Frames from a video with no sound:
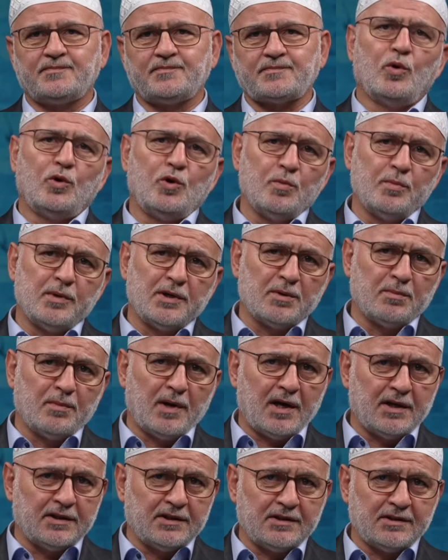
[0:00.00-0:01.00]
Ölüm
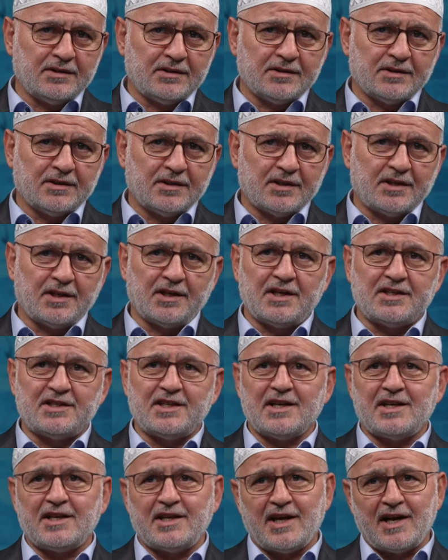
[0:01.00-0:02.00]
ırmağının
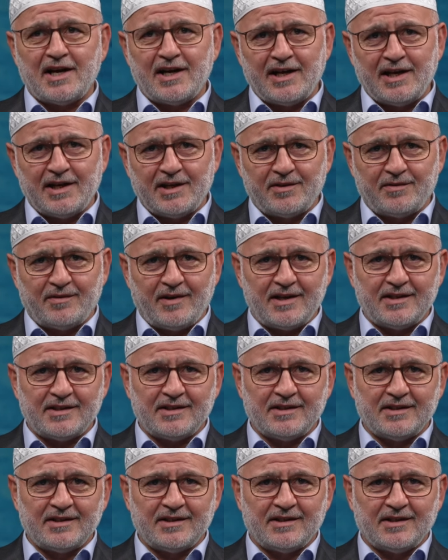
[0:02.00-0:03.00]
girecek yerleri
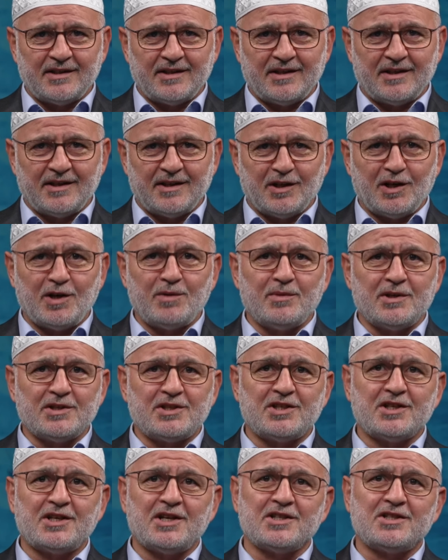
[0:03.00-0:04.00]
var ama
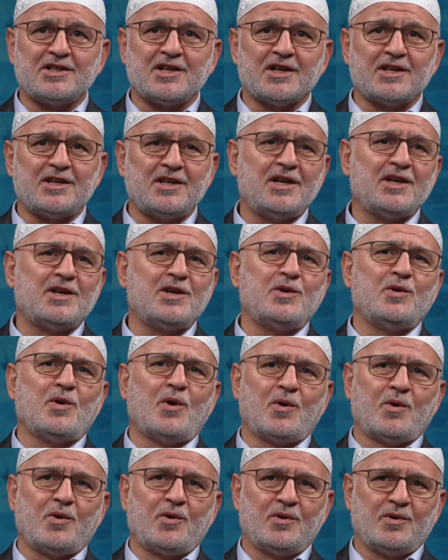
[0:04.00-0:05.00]
çıkacak yeri
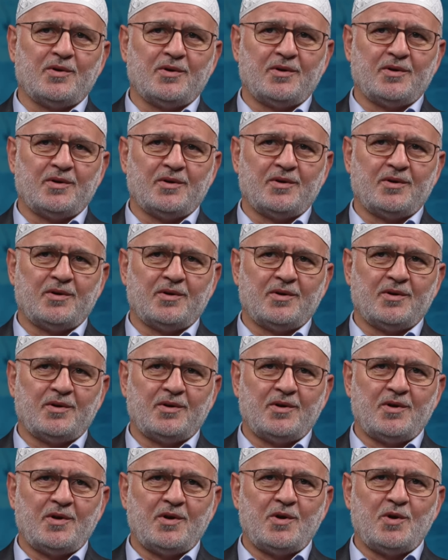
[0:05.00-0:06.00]
yok.
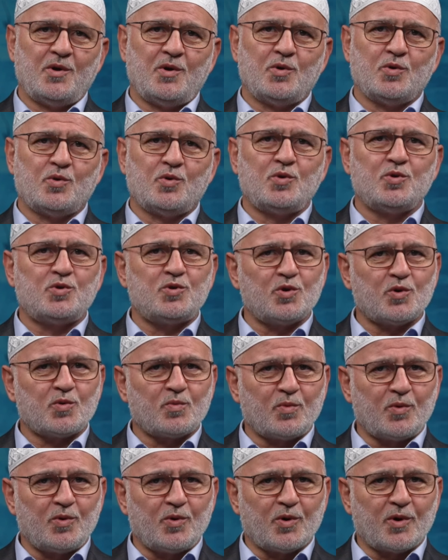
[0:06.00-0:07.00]

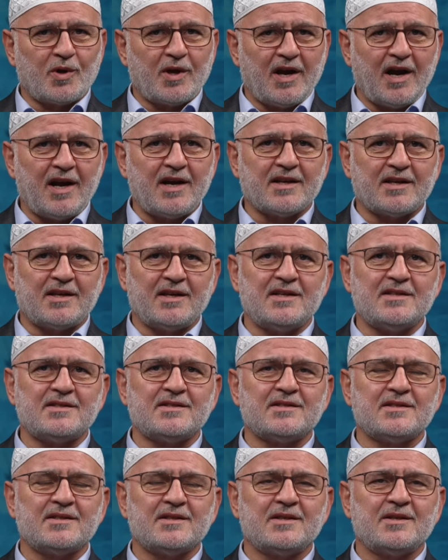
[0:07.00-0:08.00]
Küçük büyük
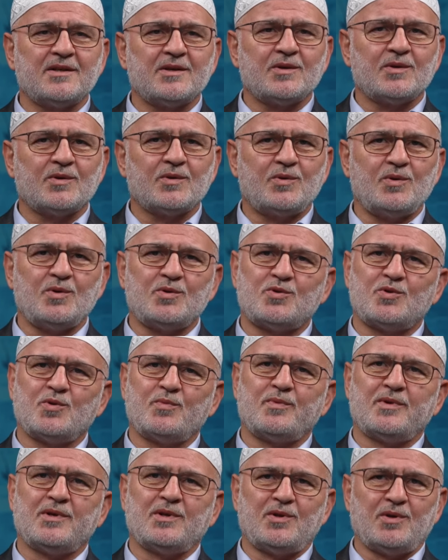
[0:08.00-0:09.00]
herkes
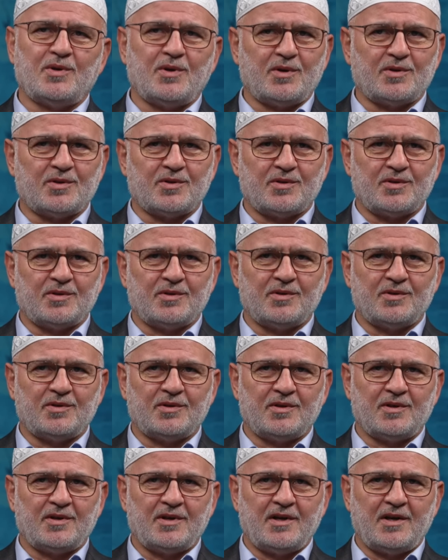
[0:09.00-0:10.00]
göçüp gidiyor.
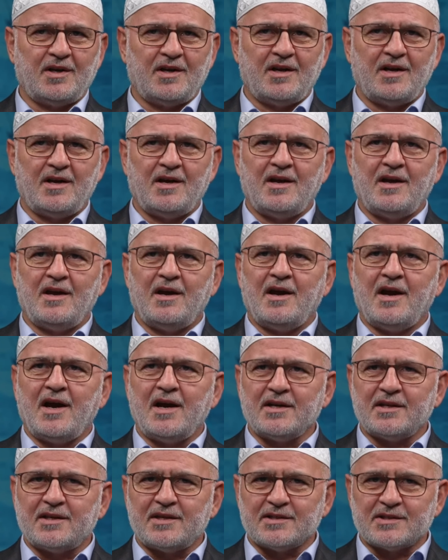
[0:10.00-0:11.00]

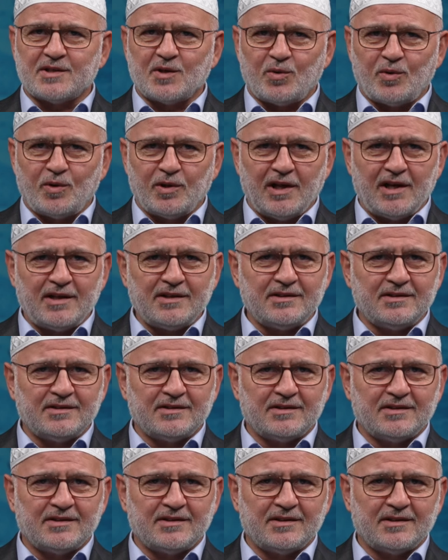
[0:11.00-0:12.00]
Herkese olan
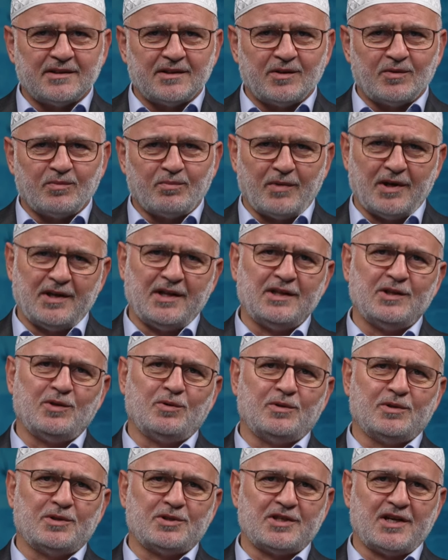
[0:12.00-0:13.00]
bana da
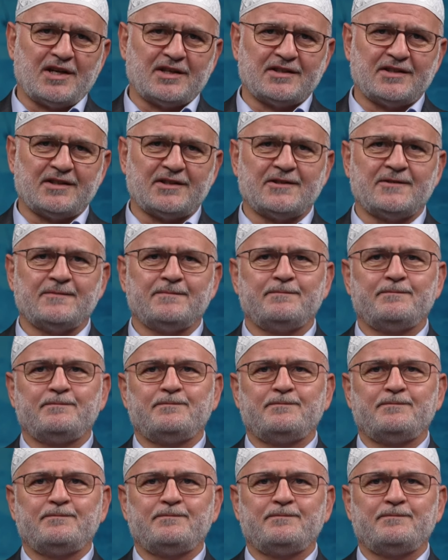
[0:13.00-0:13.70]
olacaktır.